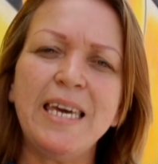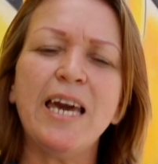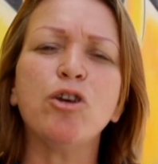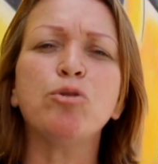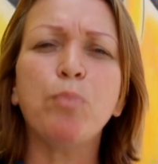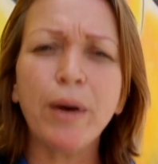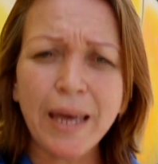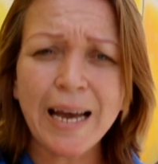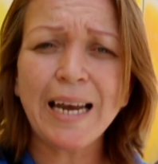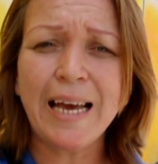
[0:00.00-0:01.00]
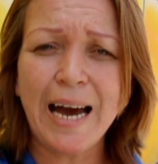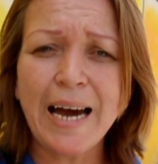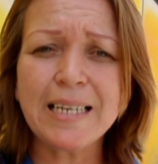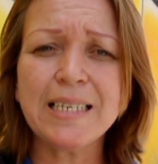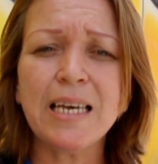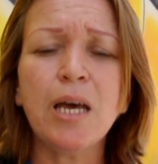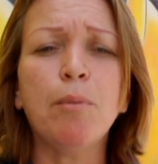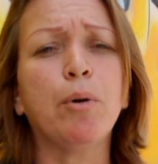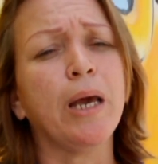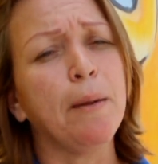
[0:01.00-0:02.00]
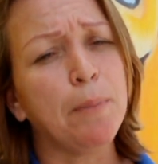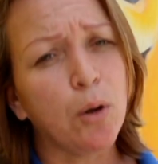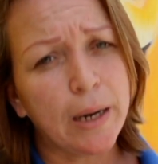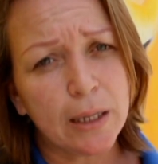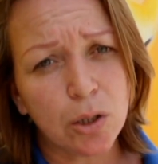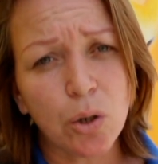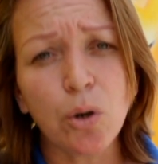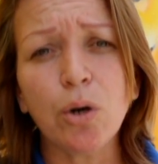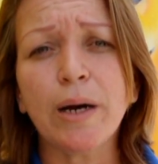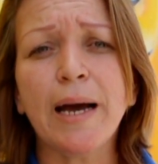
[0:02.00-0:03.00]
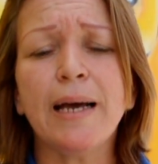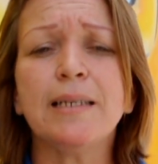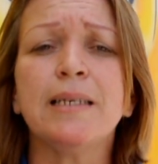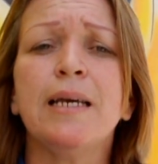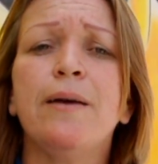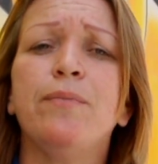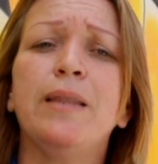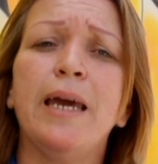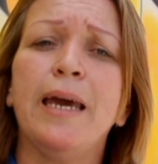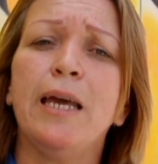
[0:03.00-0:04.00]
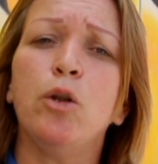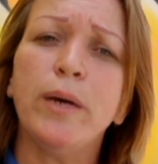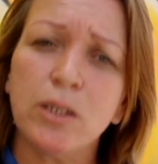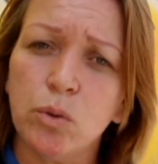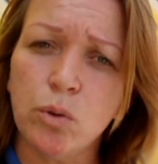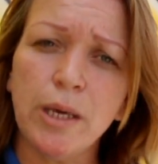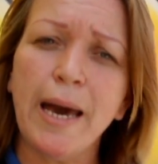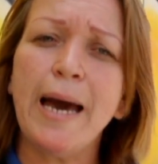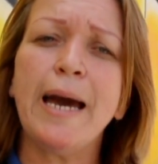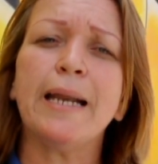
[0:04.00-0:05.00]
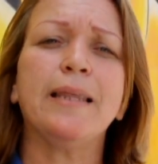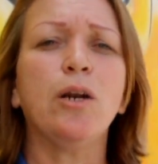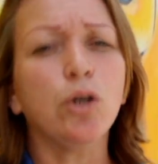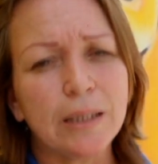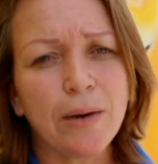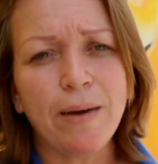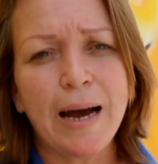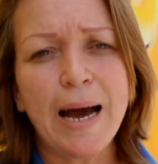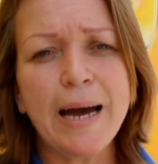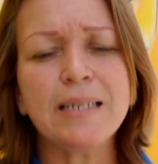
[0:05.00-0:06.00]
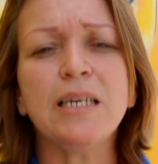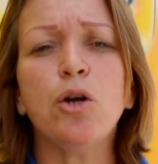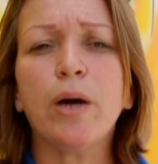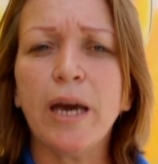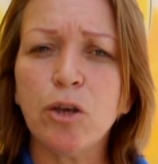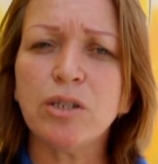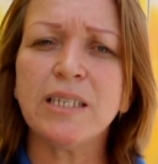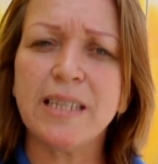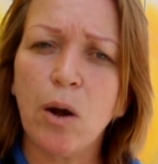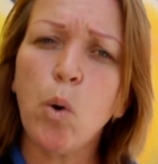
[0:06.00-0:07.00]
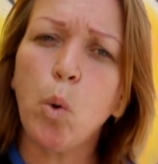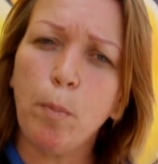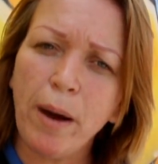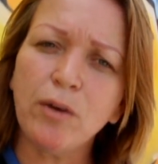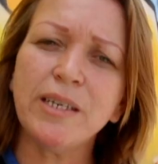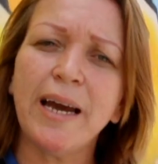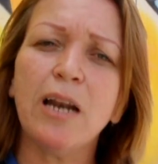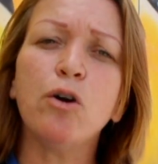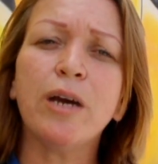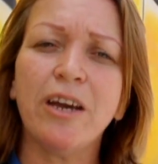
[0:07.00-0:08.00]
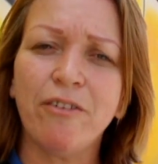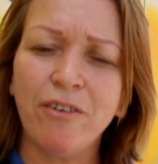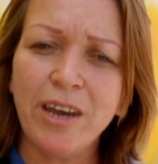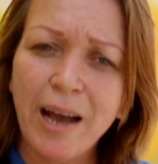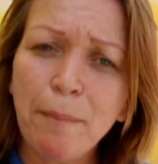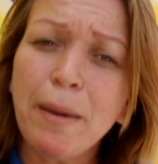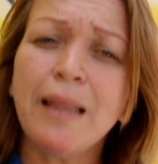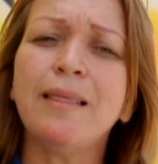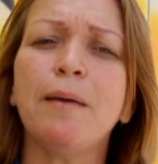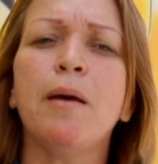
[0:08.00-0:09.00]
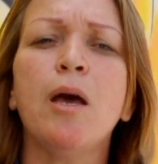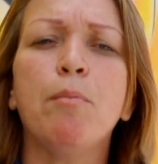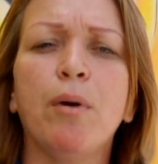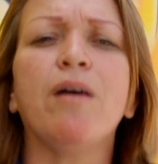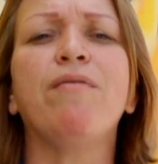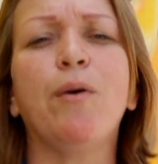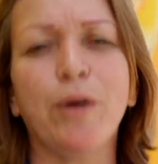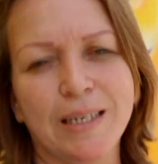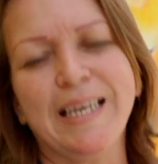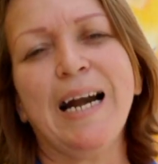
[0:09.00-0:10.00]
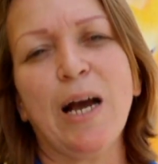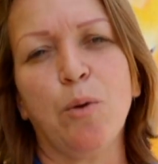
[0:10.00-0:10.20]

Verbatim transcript: y ellos pueden alejarse, por ejemplo, de las drogas, de no estudiar, de no trabajar, sino que ellos están ocupados en algo que ricamente puede favorecer a la